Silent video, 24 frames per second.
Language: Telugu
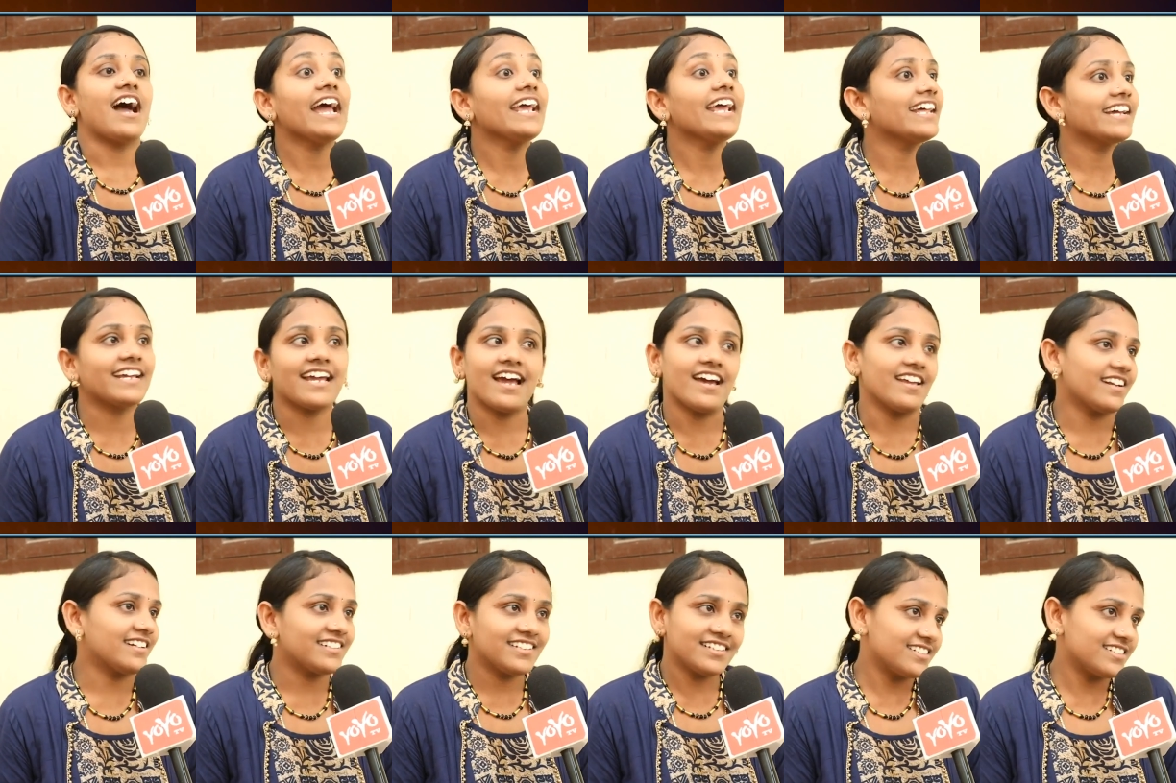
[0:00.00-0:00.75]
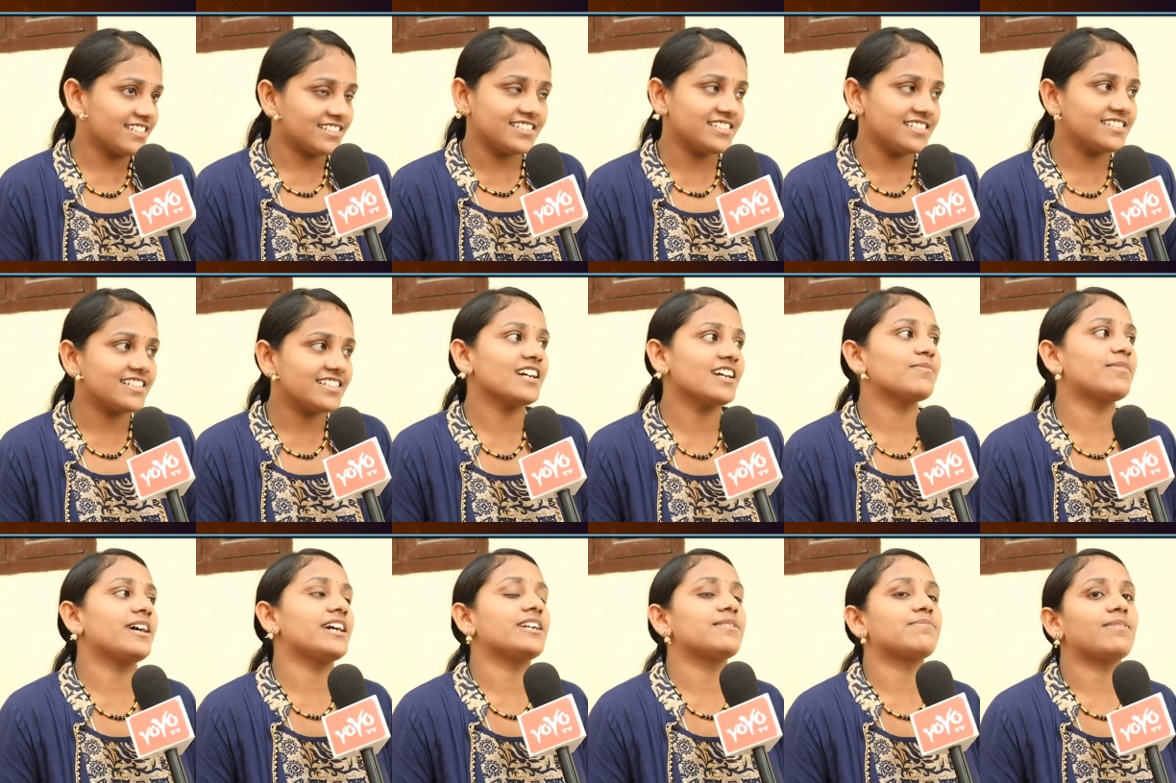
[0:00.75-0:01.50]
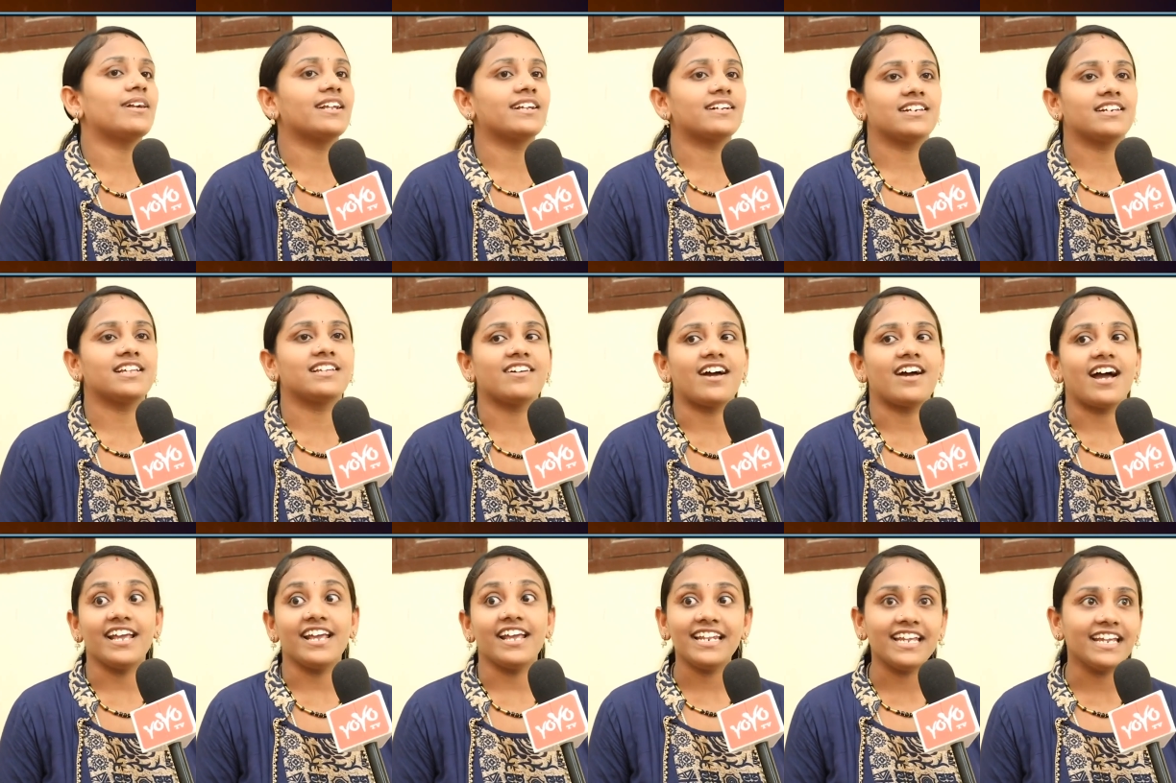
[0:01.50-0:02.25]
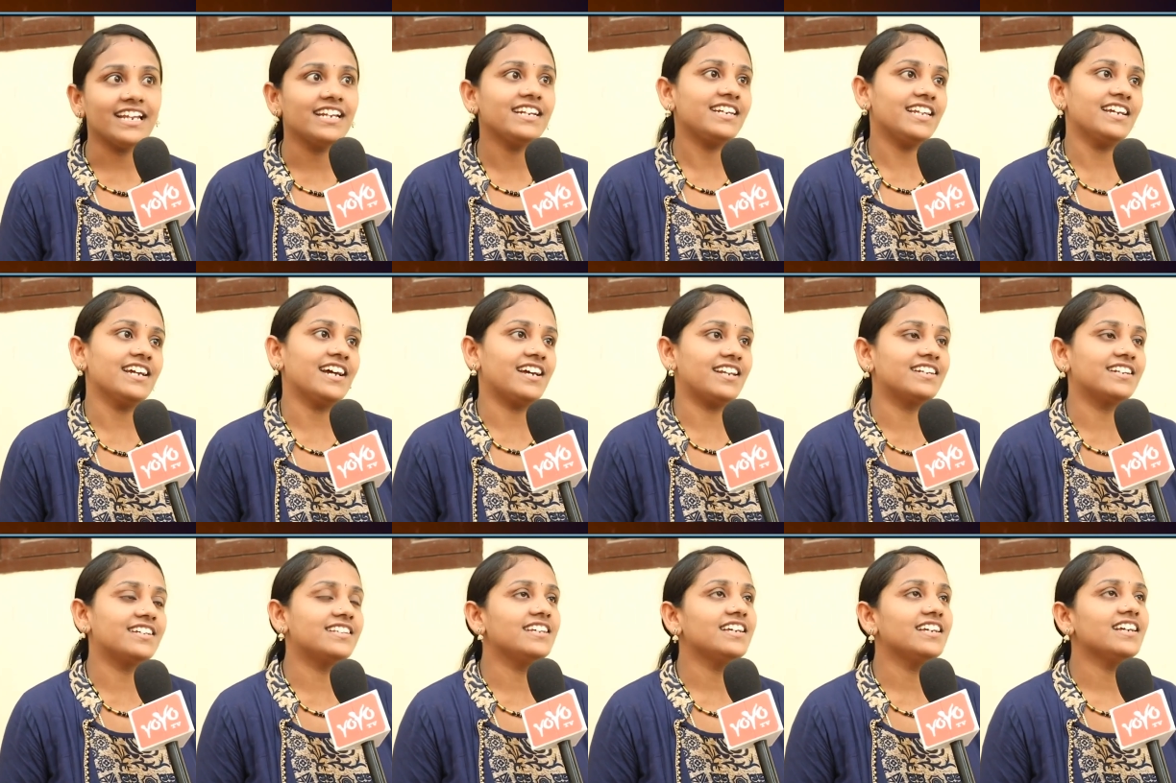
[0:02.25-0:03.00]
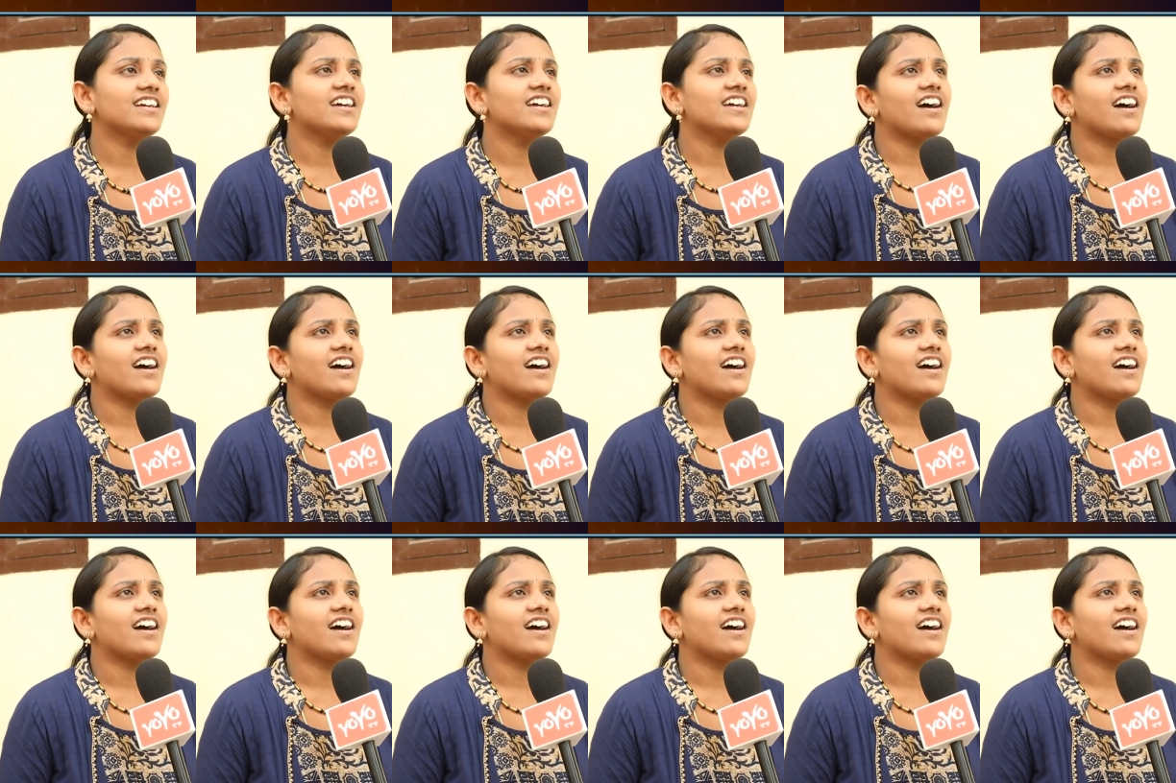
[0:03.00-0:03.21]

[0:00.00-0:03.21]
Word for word: ఆయన క్యారెక్టర్ నాకు నిజంగా బయటపడట్లేదు hmm. ఆయన ఏంటి అన్నది